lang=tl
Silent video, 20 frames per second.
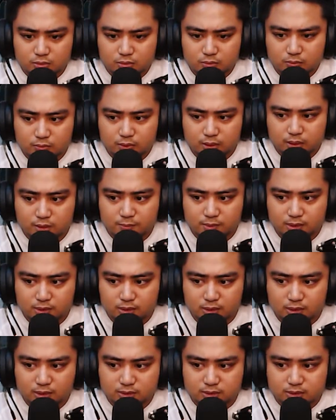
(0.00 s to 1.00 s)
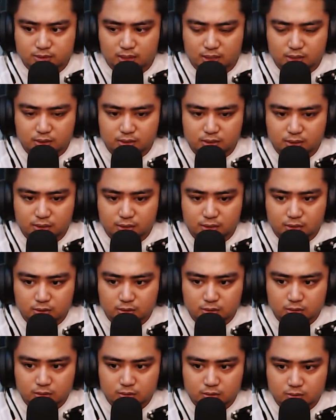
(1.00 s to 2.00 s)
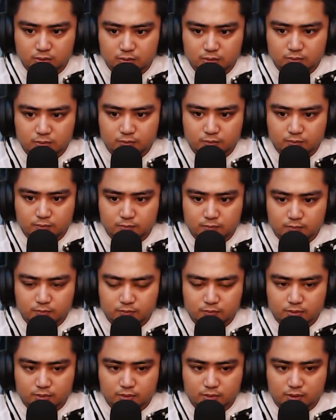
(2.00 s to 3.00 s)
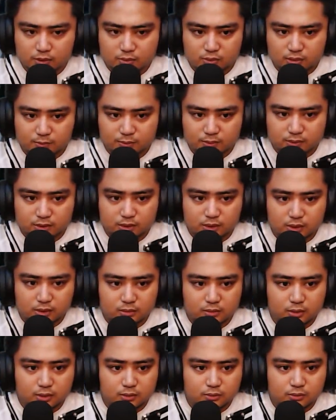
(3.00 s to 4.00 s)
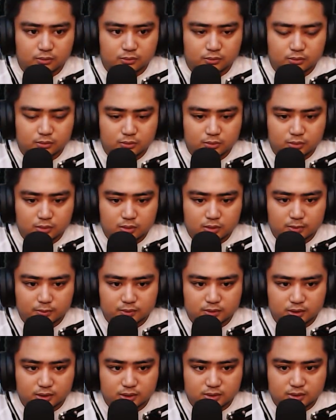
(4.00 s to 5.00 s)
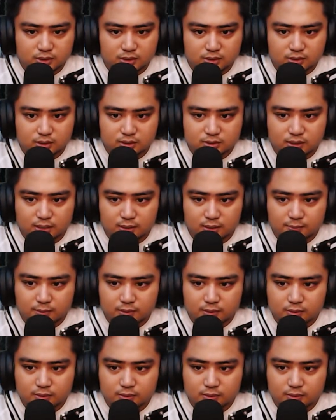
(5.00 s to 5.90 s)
Wala naman nagliligtas sa kanya. Gago na namatay na yung Baka ano. Namatay na isa nating kasama.